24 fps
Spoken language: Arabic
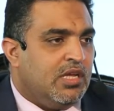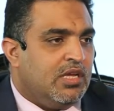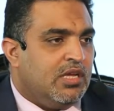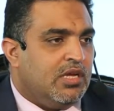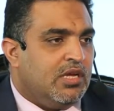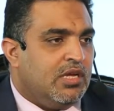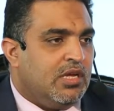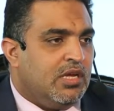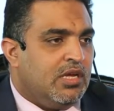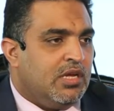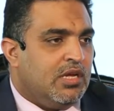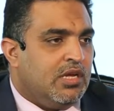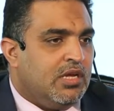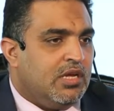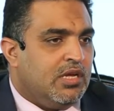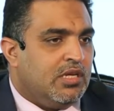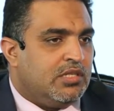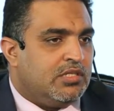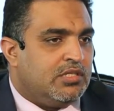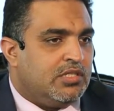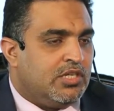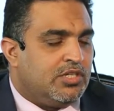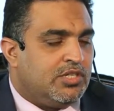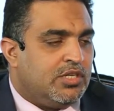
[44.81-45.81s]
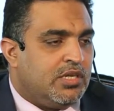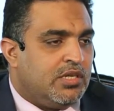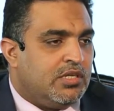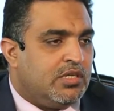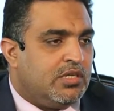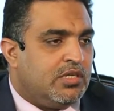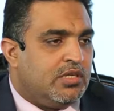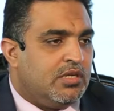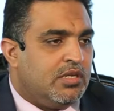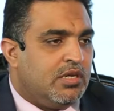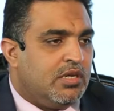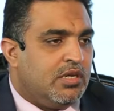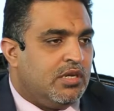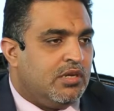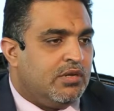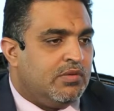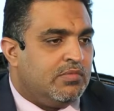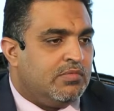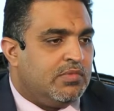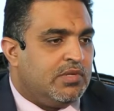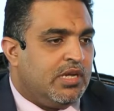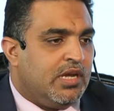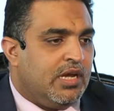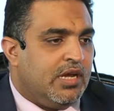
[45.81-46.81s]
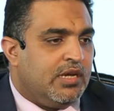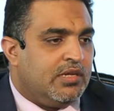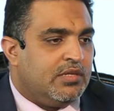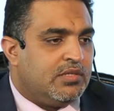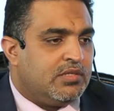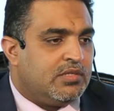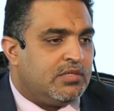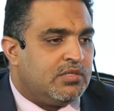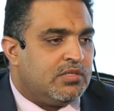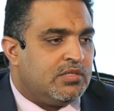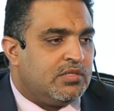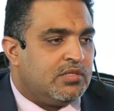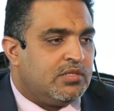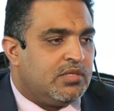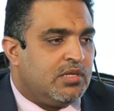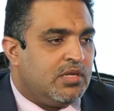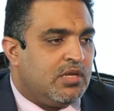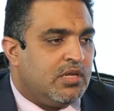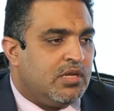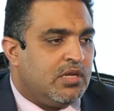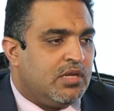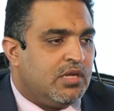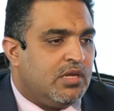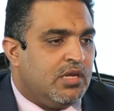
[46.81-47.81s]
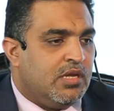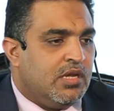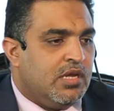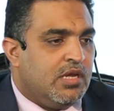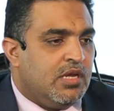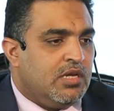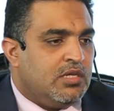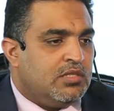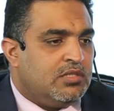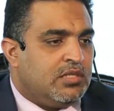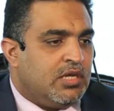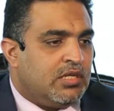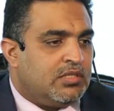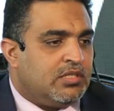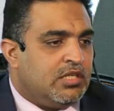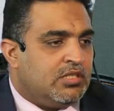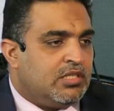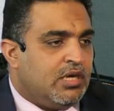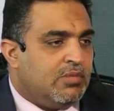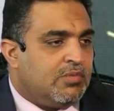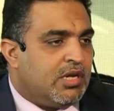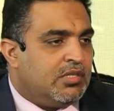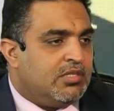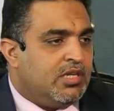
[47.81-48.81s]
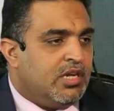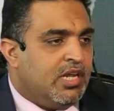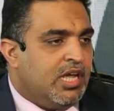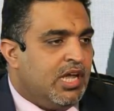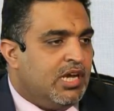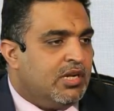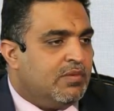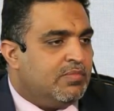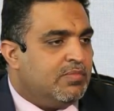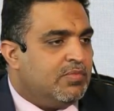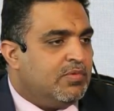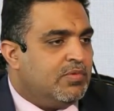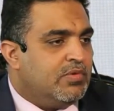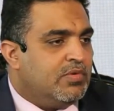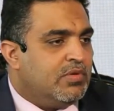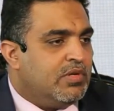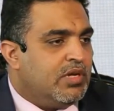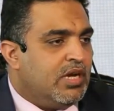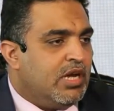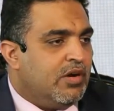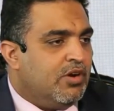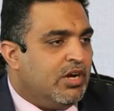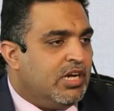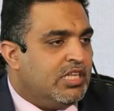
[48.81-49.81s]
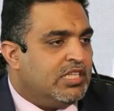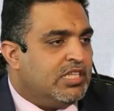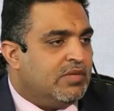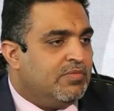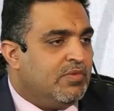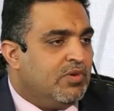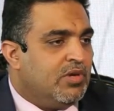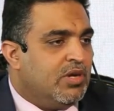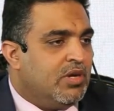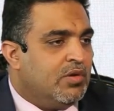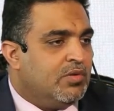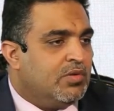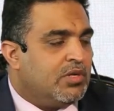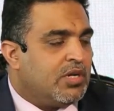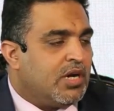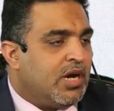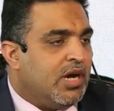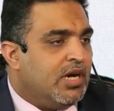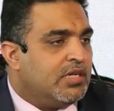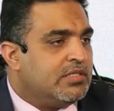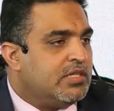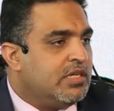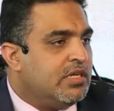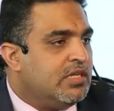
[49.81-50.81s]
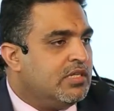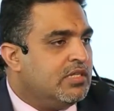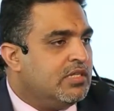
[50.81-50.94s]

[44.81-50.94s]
آه، السيشن آه، من حيث آه، تغطيه امراض القلب والاوعيه الدمويه وجراحاتها